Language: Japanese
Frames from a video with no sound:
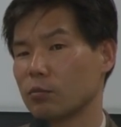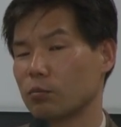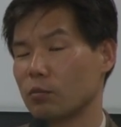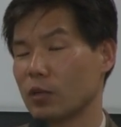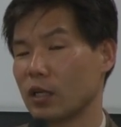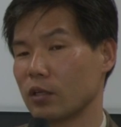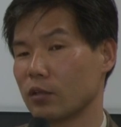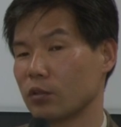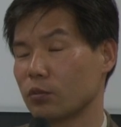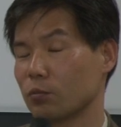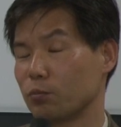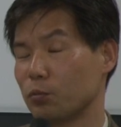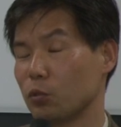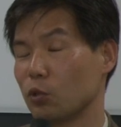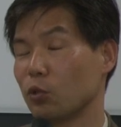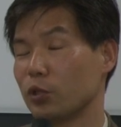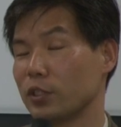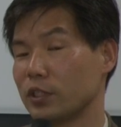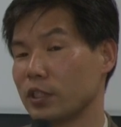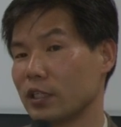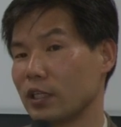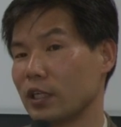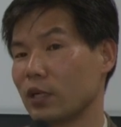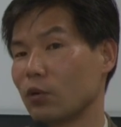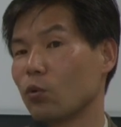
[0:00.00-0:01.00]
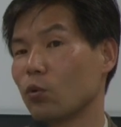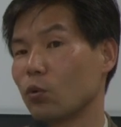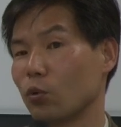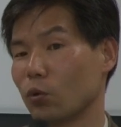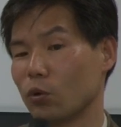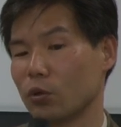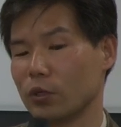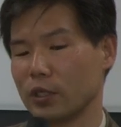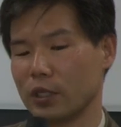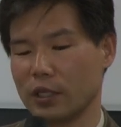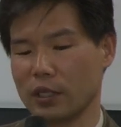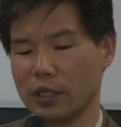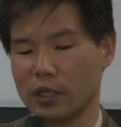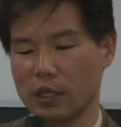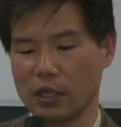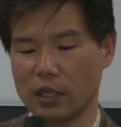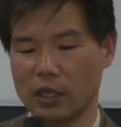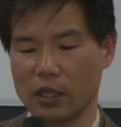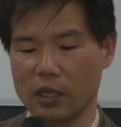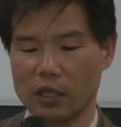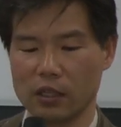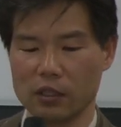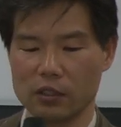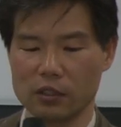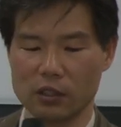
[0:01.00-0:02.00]
か、病理的な方向にっ
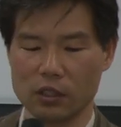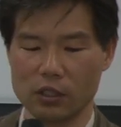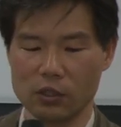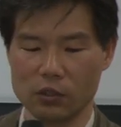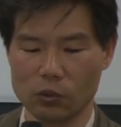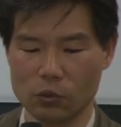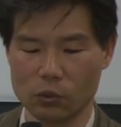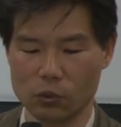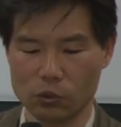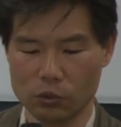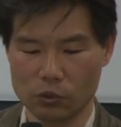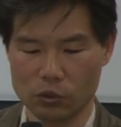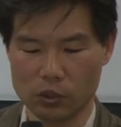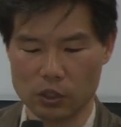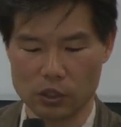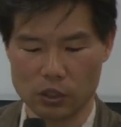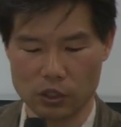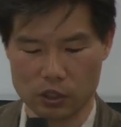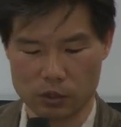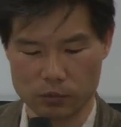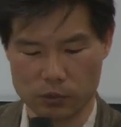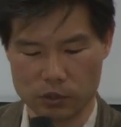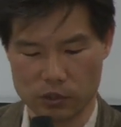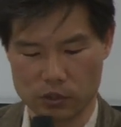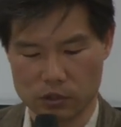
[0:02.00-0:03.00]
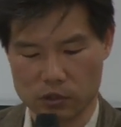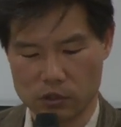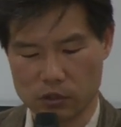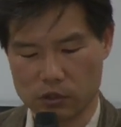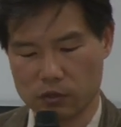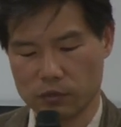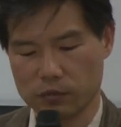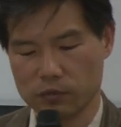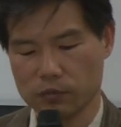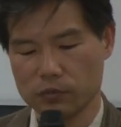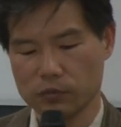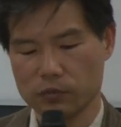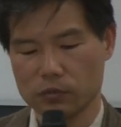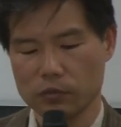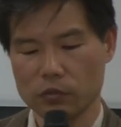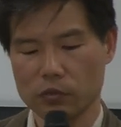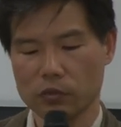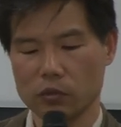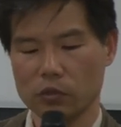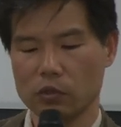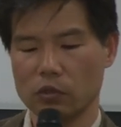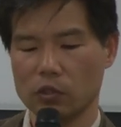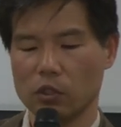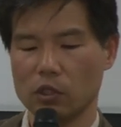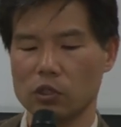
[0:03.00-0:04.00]
ていうことになります。
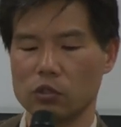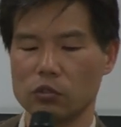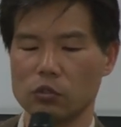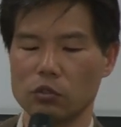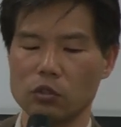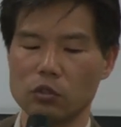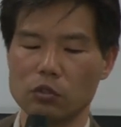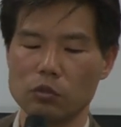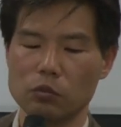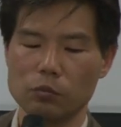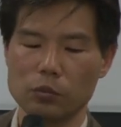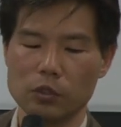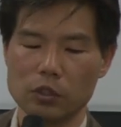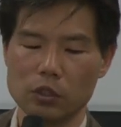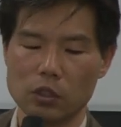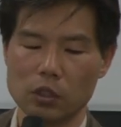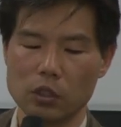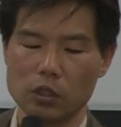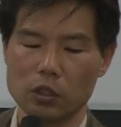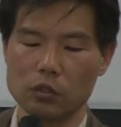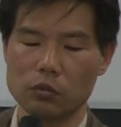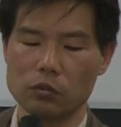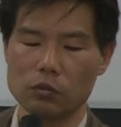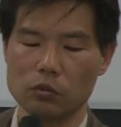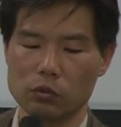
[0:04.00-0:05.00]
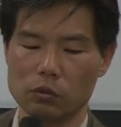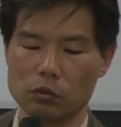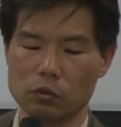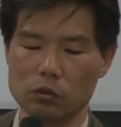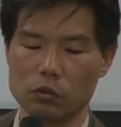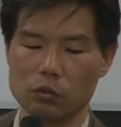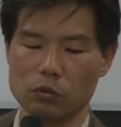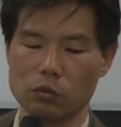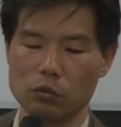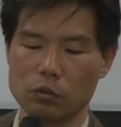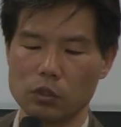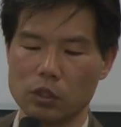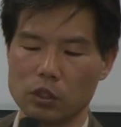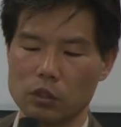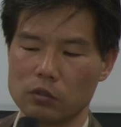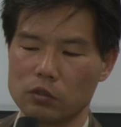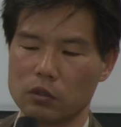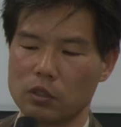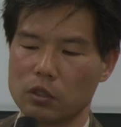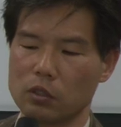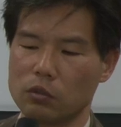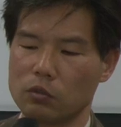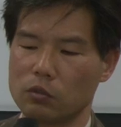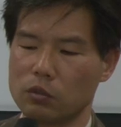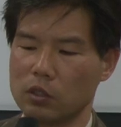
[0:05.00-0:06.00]
でそれを見ていくとどうなる
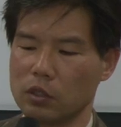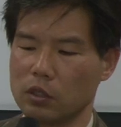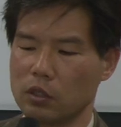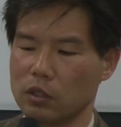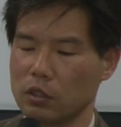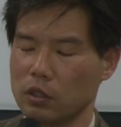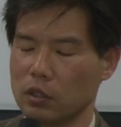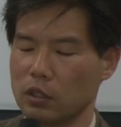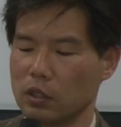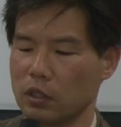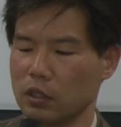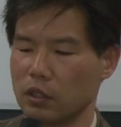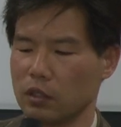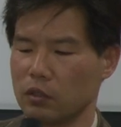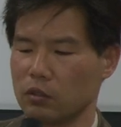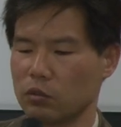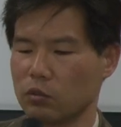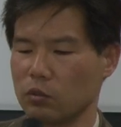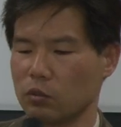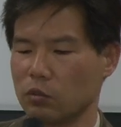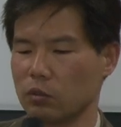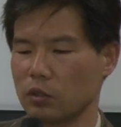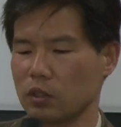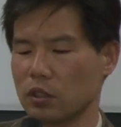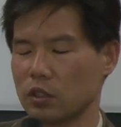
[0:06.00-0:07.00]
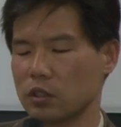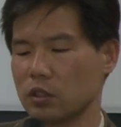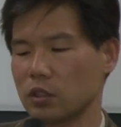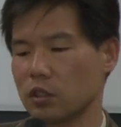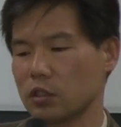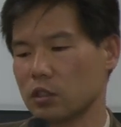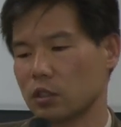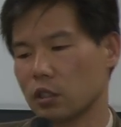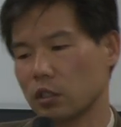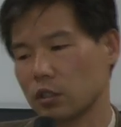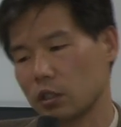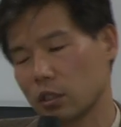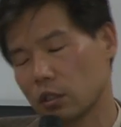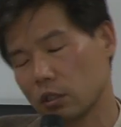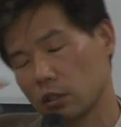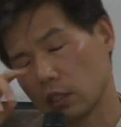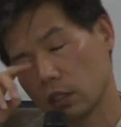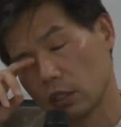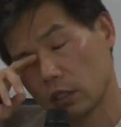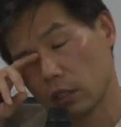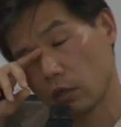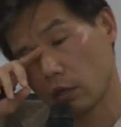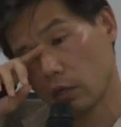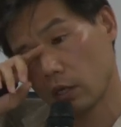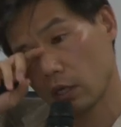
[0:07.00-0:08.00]
か、これ、私が使っている
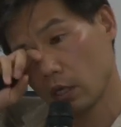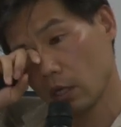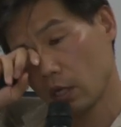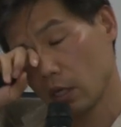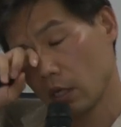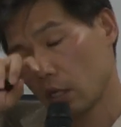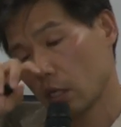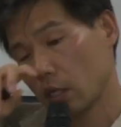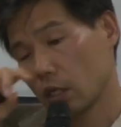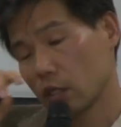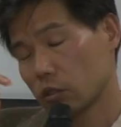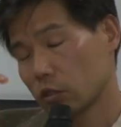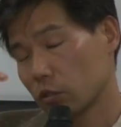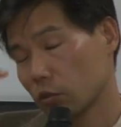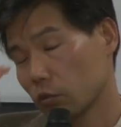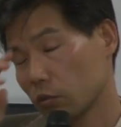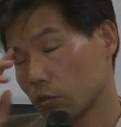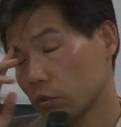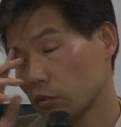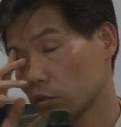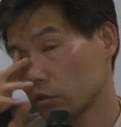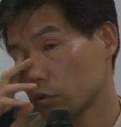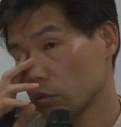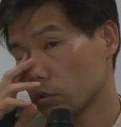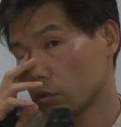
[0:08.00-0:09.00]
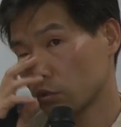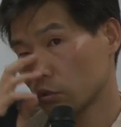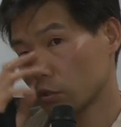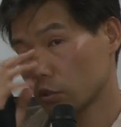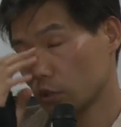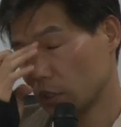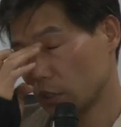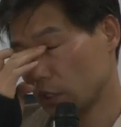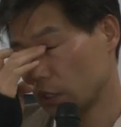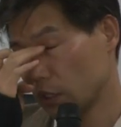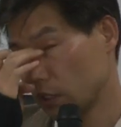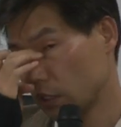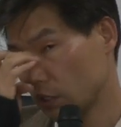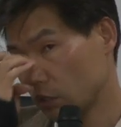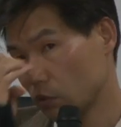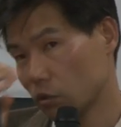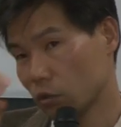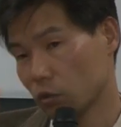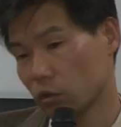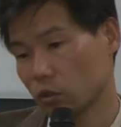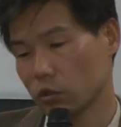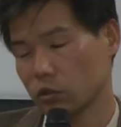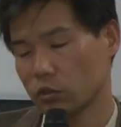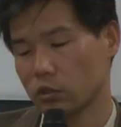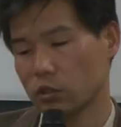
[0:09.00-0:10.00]
データは諸君と正
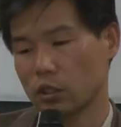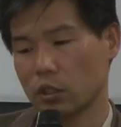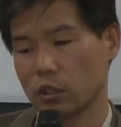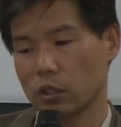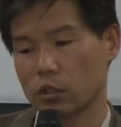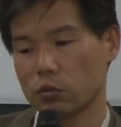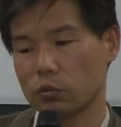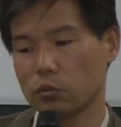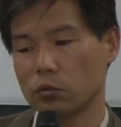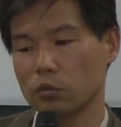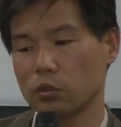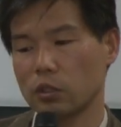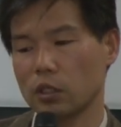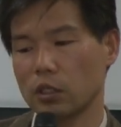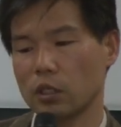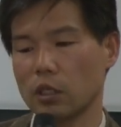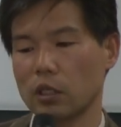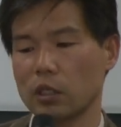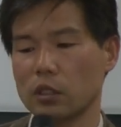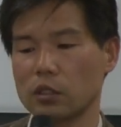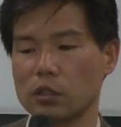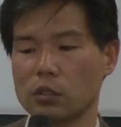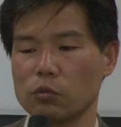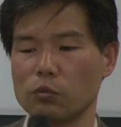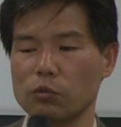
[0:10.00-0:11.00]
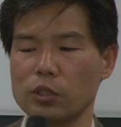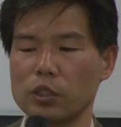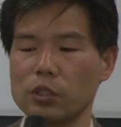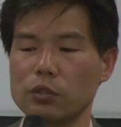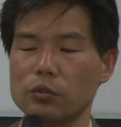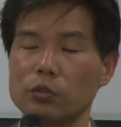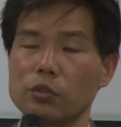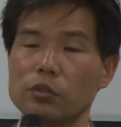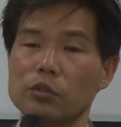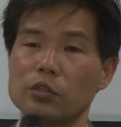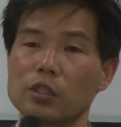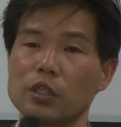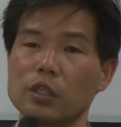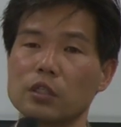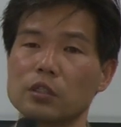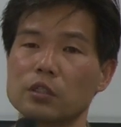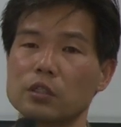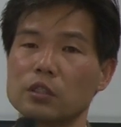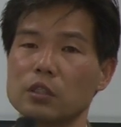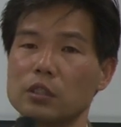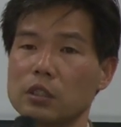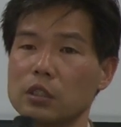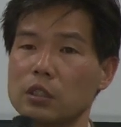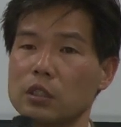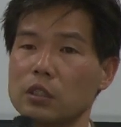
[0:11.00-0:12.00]
論、それから諸君が何やったウィルという雑
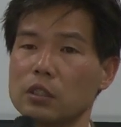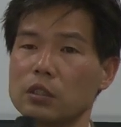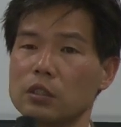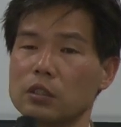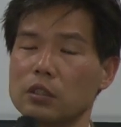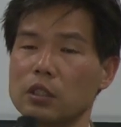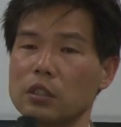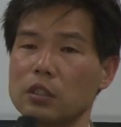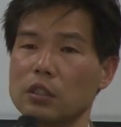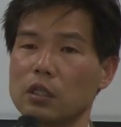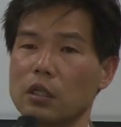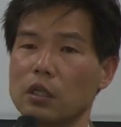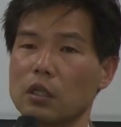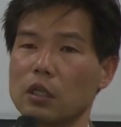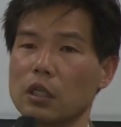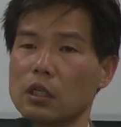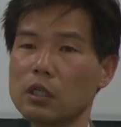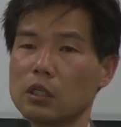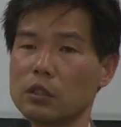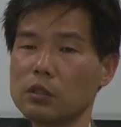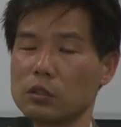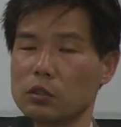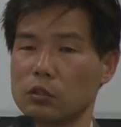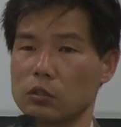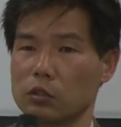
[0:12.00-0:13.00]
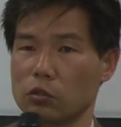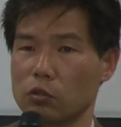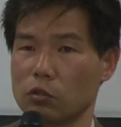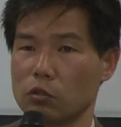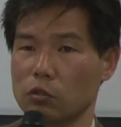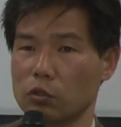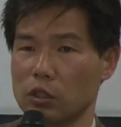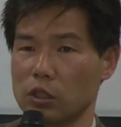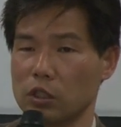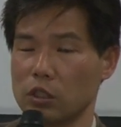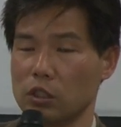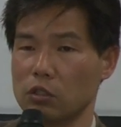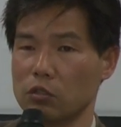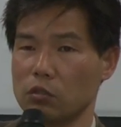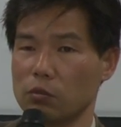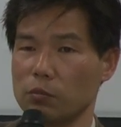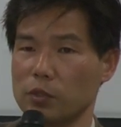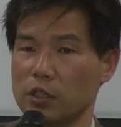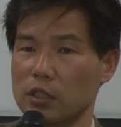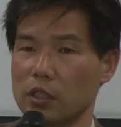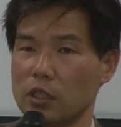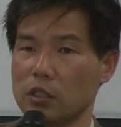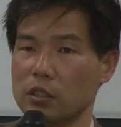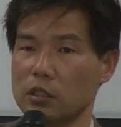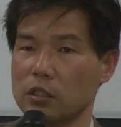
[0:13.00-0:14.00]
誌に出たその記事の
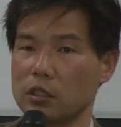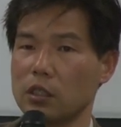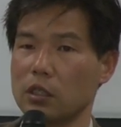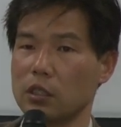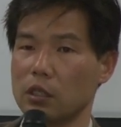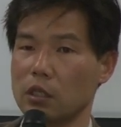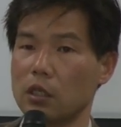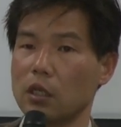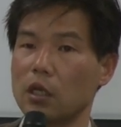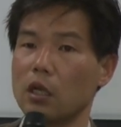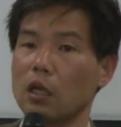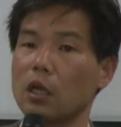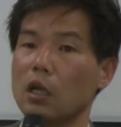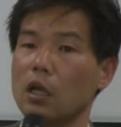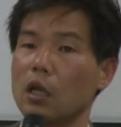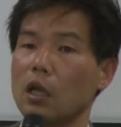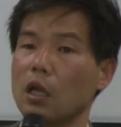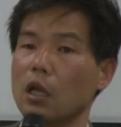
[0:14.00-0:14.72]
見出しから、